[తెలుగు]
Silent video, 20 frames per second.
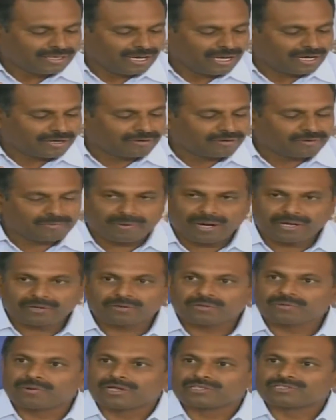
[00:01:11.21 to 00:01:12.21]
అన్నటువంటి మాట
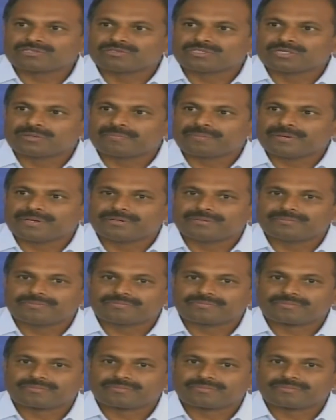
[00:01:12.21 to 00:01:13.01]
ఒకటి వాస్తవం చెప్పాడు